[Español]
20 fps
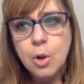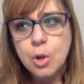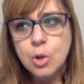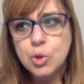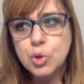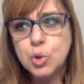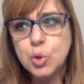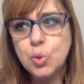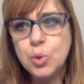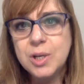
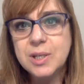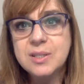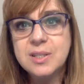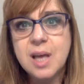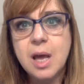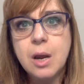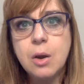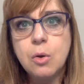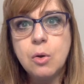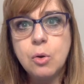su
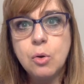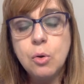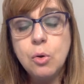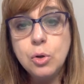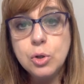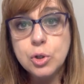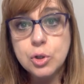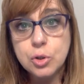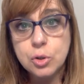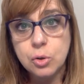
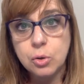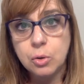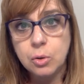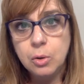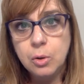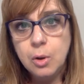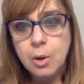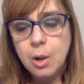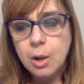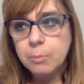desarrollo,
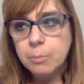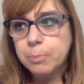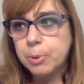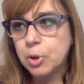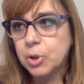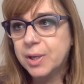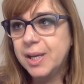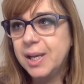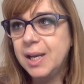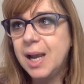
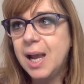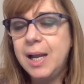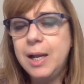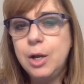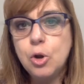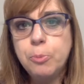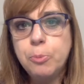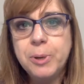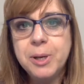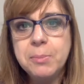porque en
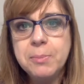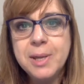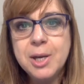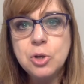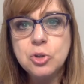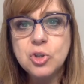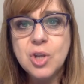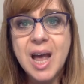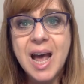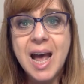los
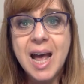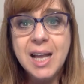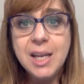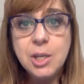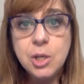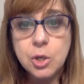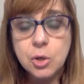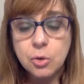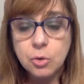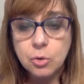primeros
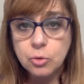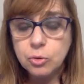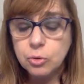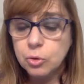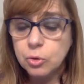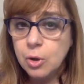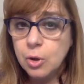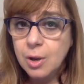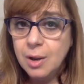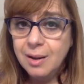
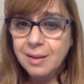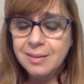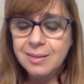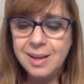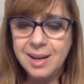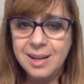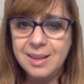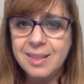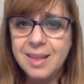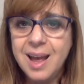años
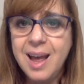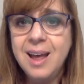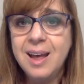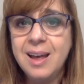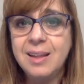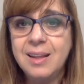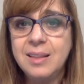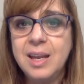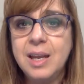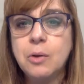de
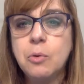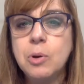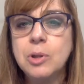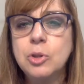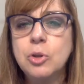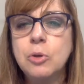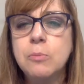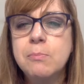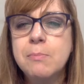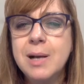edad es
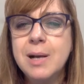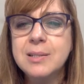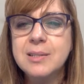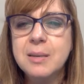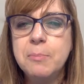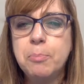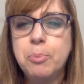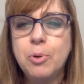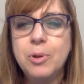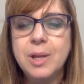cuando más se
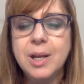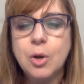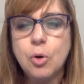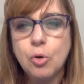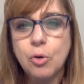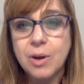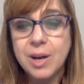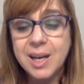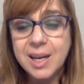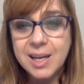puede
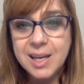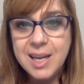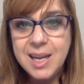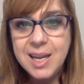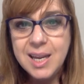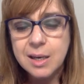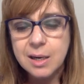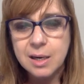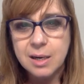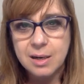
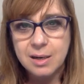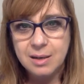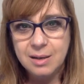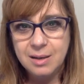corregir